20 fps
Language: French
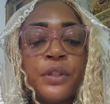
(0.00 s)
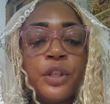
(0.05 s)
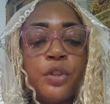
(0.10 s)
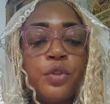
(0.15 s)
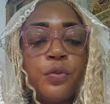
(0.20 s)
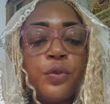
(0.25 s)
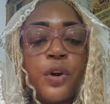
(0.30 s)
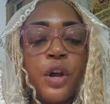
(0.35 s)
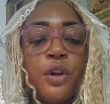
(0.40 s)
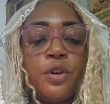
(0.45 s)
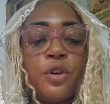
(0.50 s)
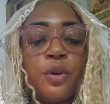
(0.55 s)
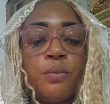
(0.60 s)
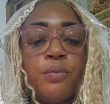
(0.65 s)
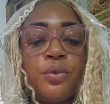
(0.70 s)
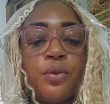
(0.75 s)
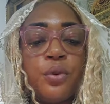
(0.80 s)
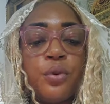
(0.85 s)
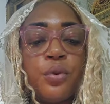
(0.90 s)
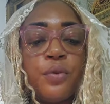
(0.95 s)
Si tu vois un
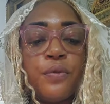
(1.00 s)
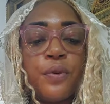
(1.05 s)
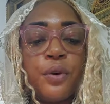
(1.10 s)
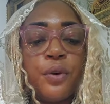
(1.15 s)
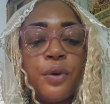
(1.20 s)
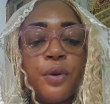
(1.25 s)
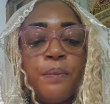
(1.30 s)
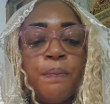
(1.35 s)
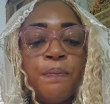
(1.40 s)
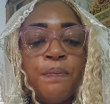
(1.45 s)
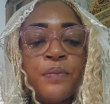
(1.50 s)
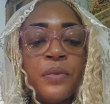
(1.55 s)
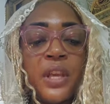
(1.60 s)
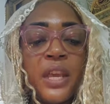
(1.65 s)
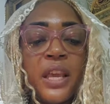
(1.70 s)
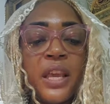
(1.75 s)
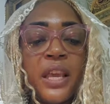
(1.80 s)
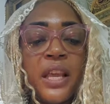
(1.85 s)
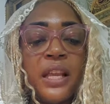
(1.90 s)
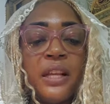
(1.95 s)
homme nu, couvre-le
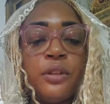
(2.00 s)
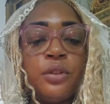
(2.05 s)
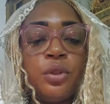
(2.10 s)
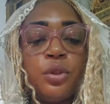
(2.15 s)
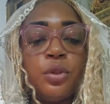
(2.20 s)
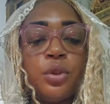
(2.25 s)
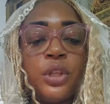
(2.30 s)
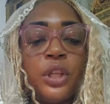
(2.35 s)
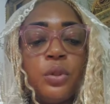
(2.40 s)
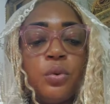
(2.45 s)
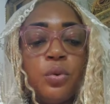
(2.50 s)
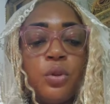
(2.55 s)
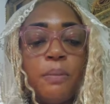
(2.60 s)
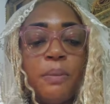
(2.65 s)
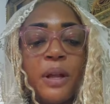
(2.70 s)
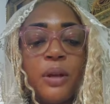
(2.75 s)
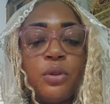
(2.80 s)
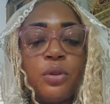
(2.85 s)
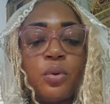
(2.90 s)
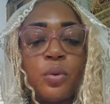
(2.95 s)
et ne te
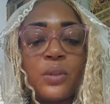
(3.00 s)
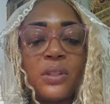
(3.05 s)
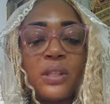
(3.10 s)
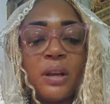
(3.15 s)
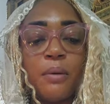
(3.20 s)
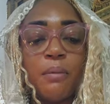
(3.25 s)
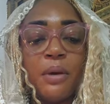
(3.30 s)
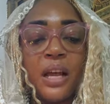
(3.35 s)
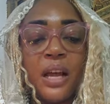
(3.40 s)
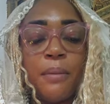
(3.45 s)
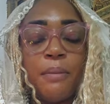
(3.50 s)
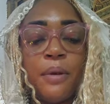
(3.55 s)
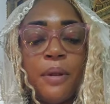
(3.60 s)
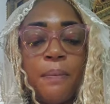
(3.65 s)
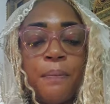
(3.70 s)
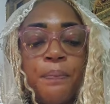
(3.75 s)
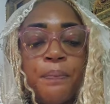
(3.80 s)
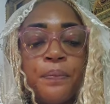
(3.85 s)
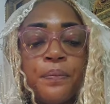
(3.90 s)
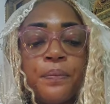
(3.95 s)
détourne pas de ton
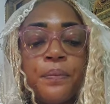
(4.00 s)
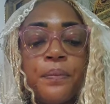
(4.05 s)
semblable.